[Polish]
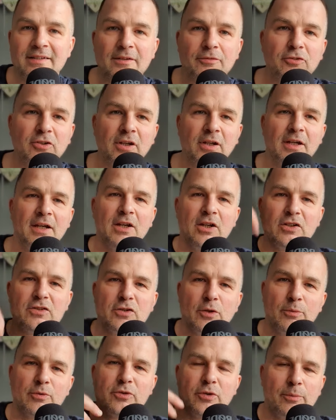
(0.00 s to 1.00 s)
Zawsze
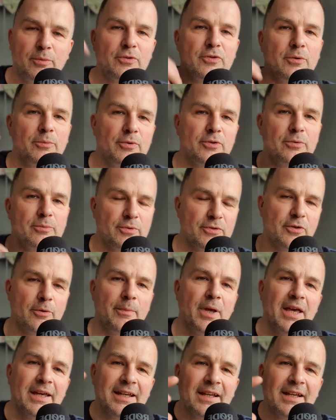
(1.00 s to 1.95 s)
chcą, chcą, chcą, chcą, chcą.